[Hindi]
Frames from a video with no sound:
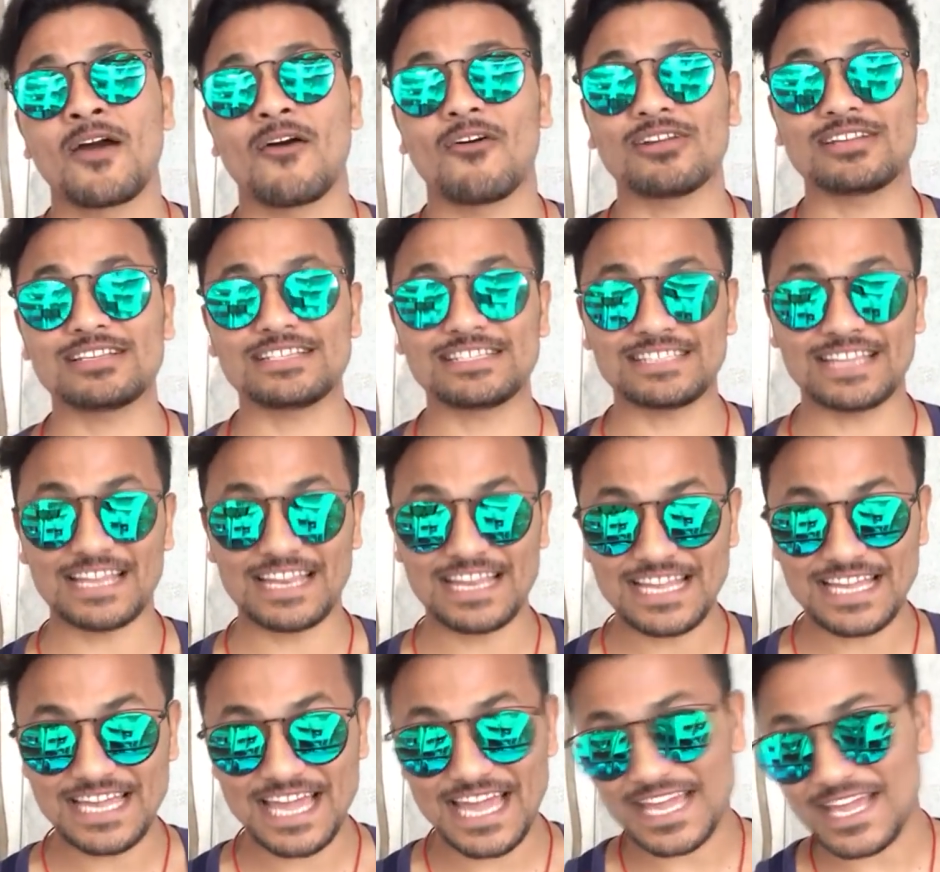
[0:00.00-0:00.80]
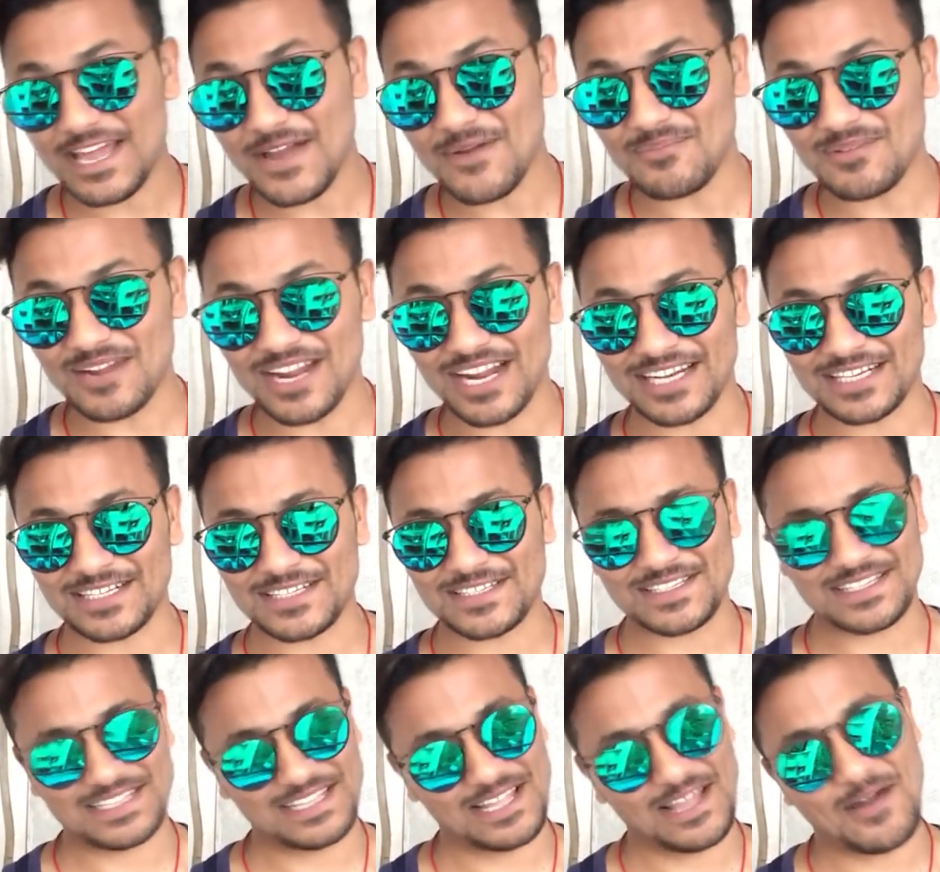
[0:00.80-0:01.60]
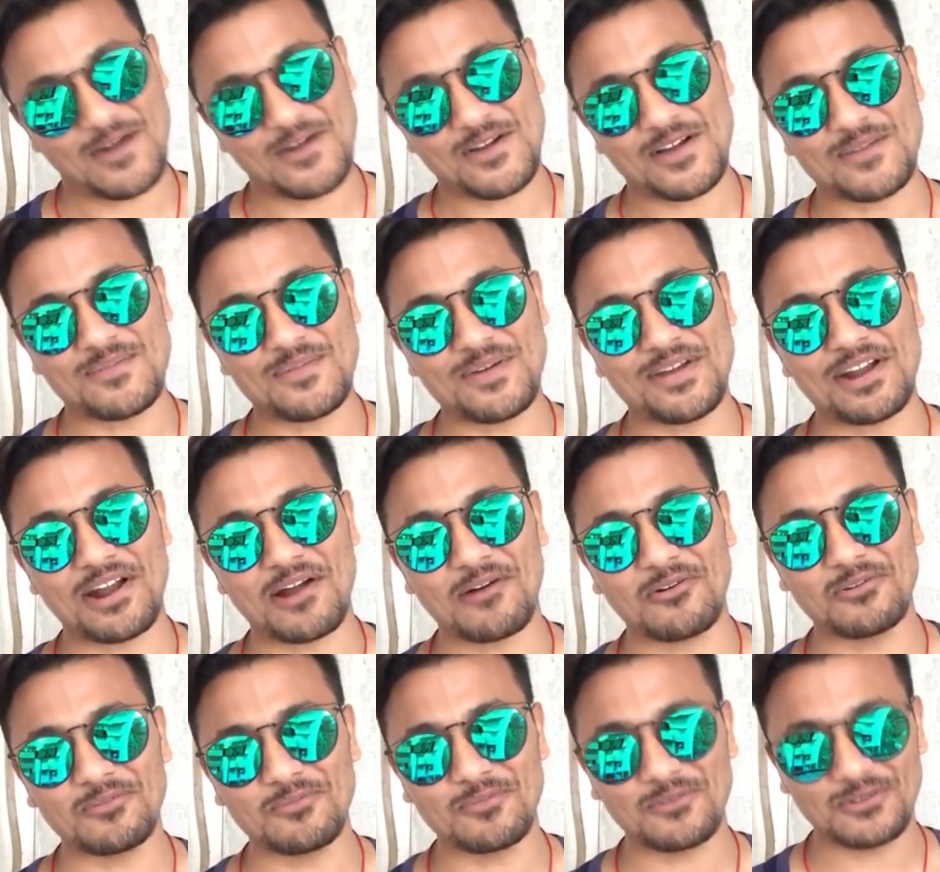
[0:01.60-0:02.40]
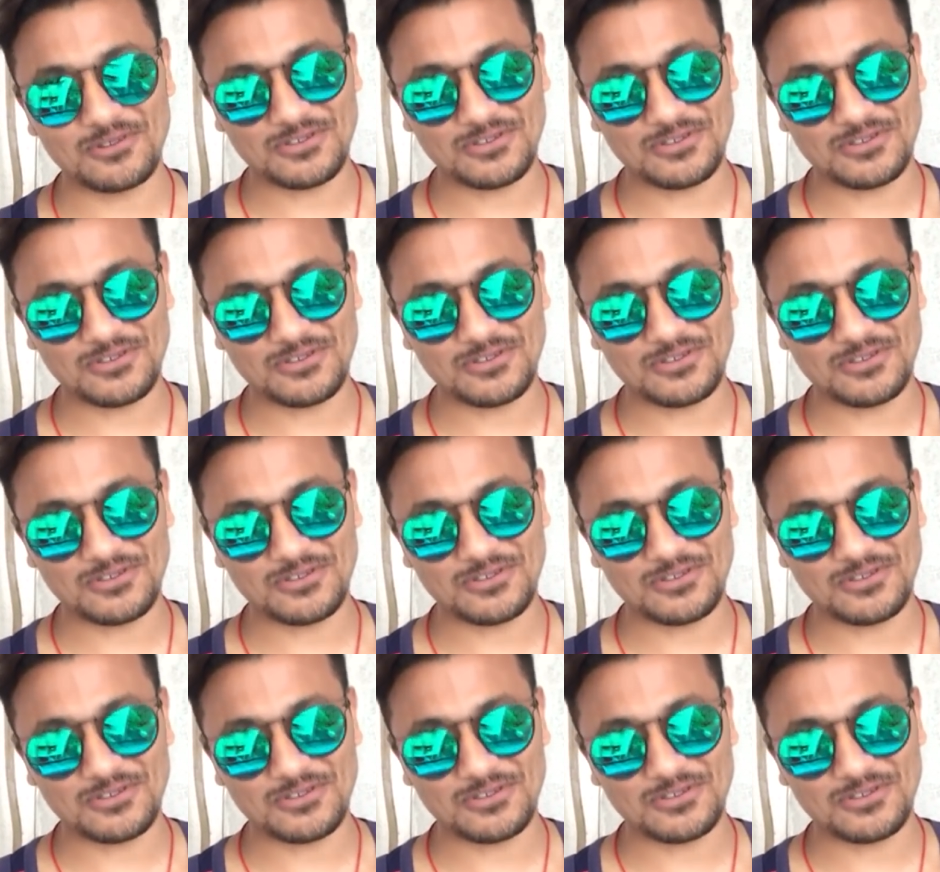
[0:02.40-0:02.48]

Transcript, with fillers: और इसी तरीके की अपडेट्स लाऊंगा मैं राहुल